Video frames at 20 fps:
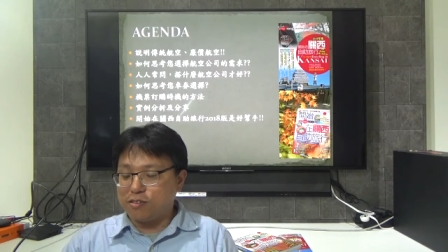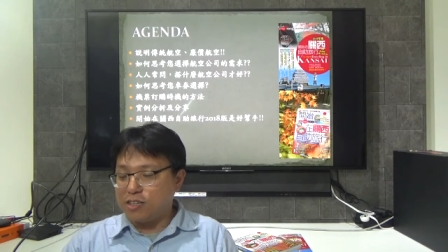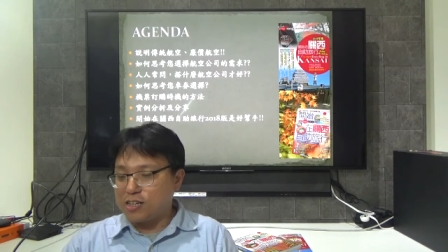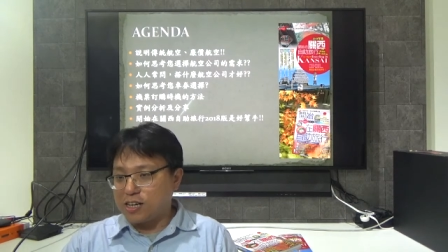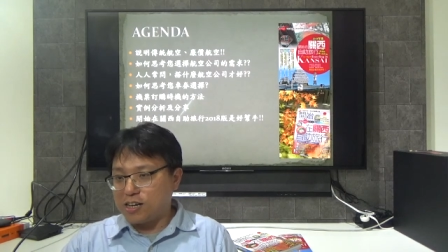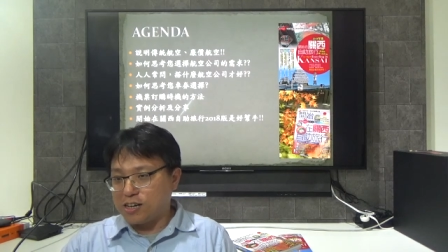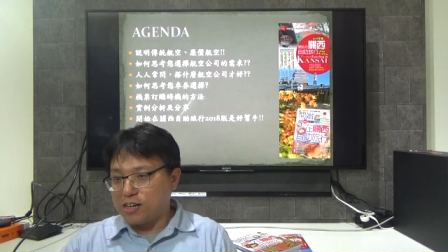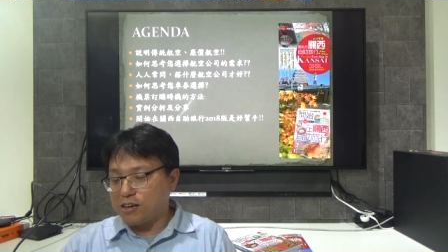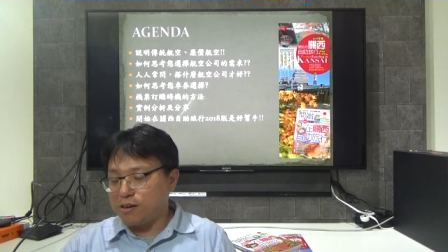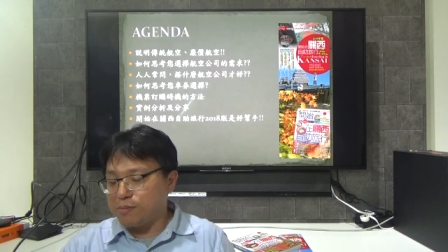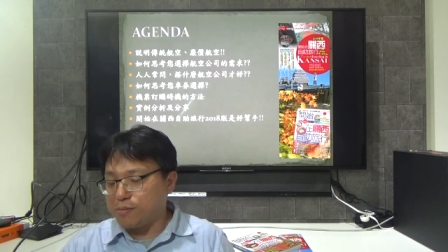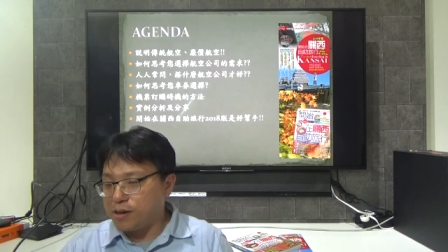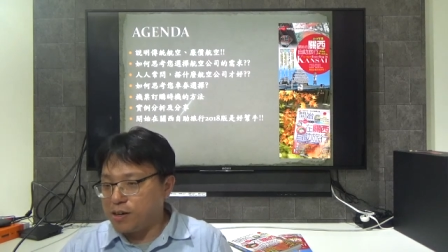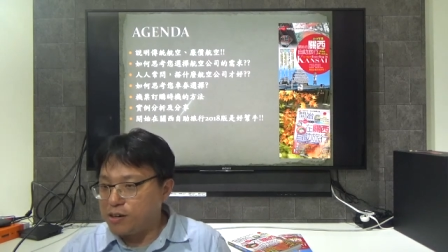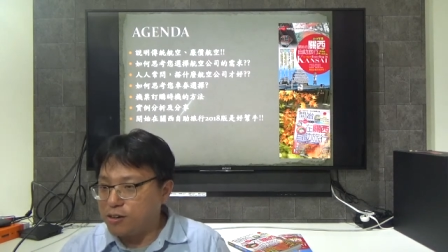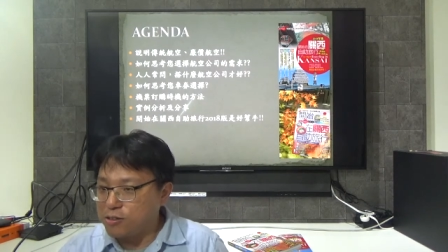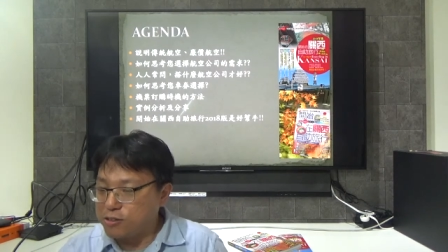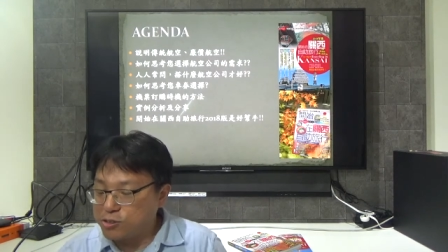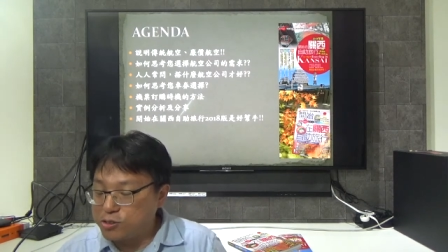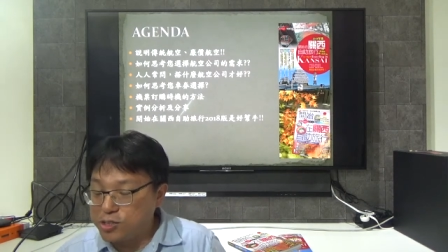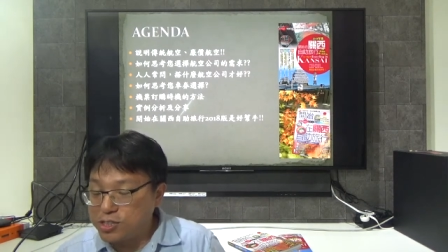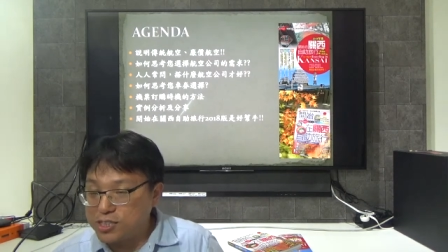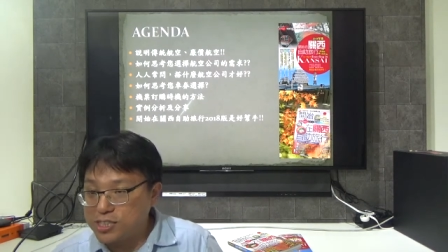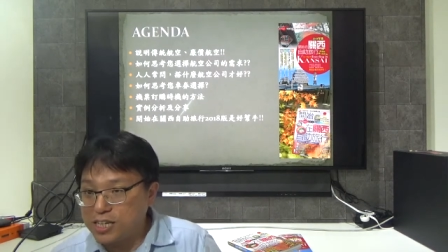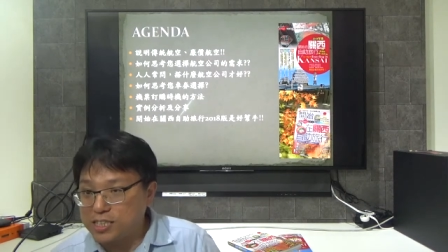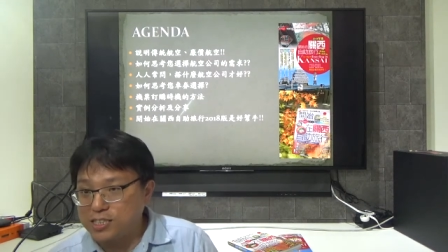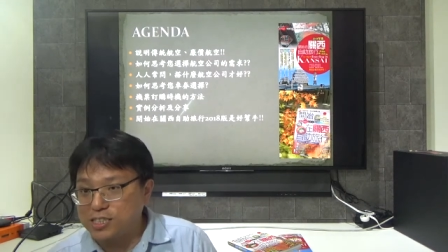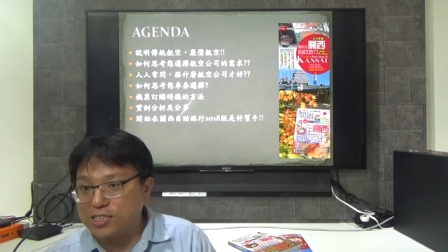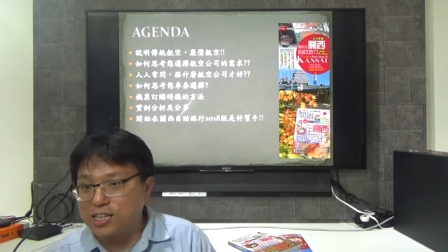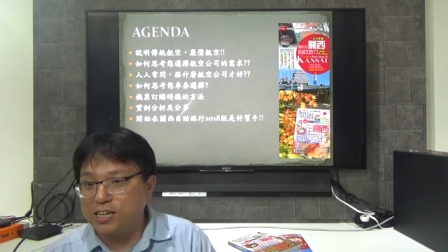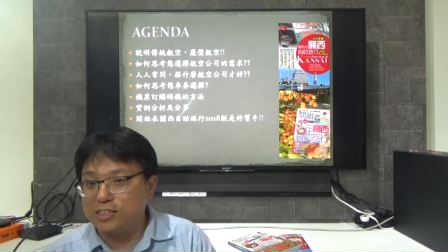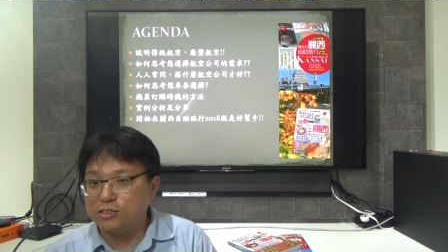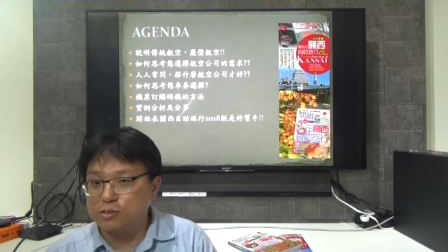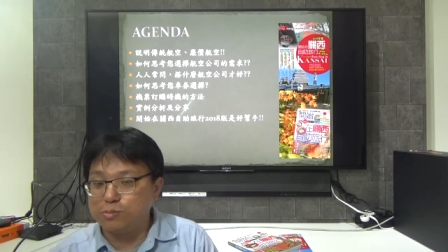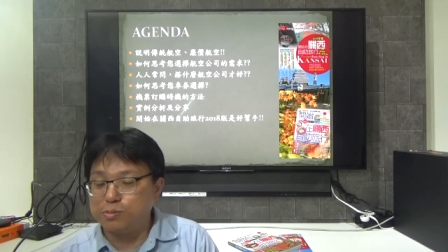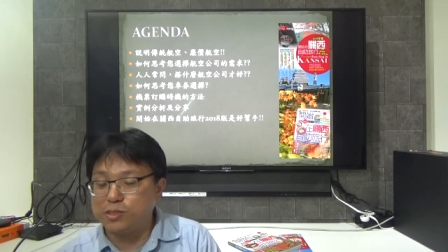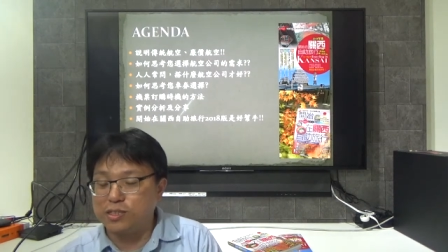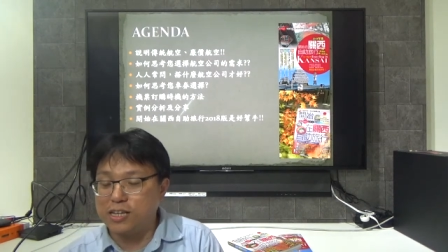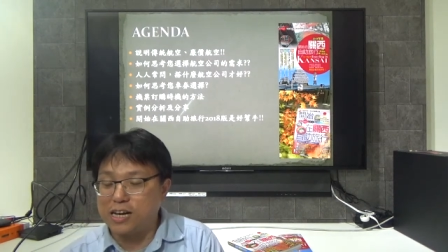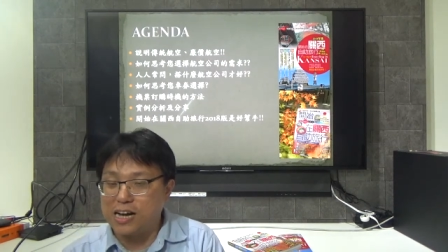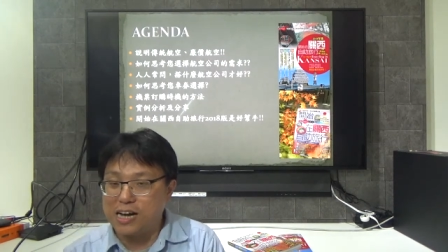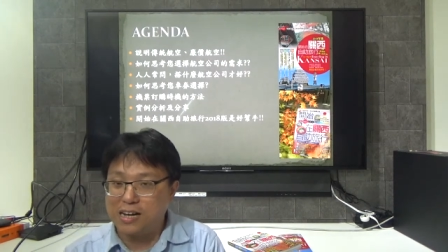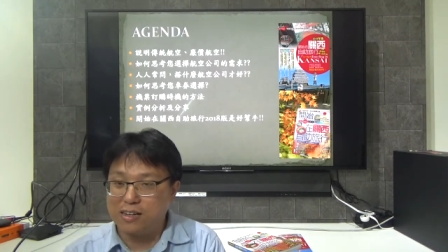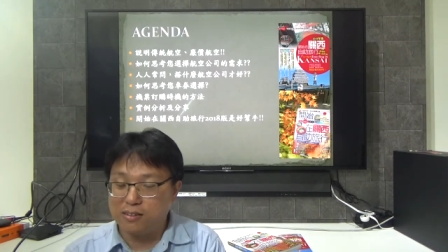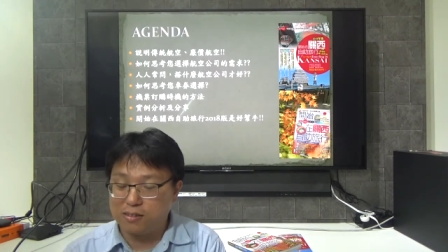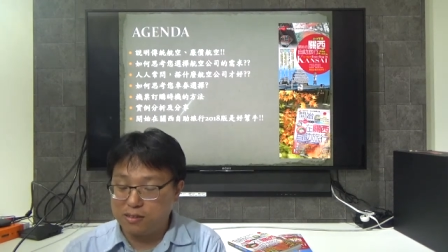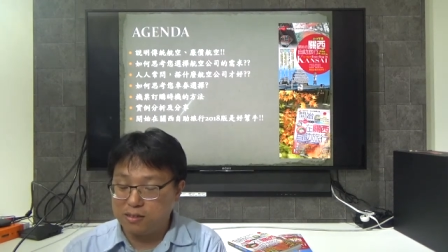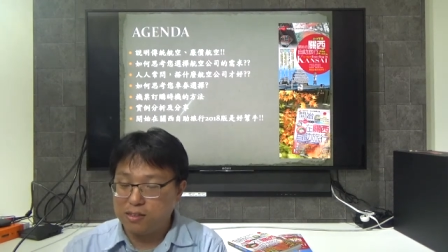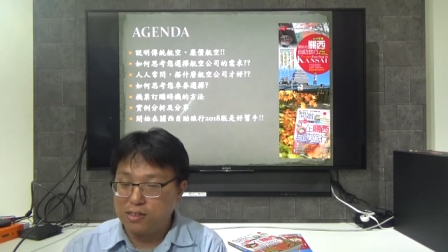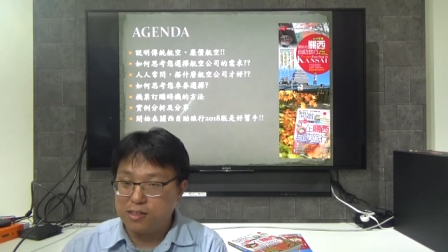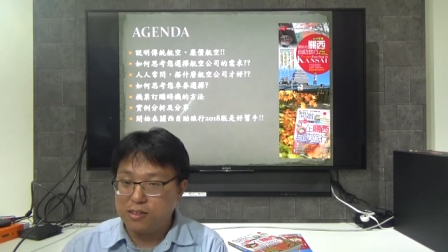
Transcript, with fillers: 那个也没有，所以下次他就不搭了。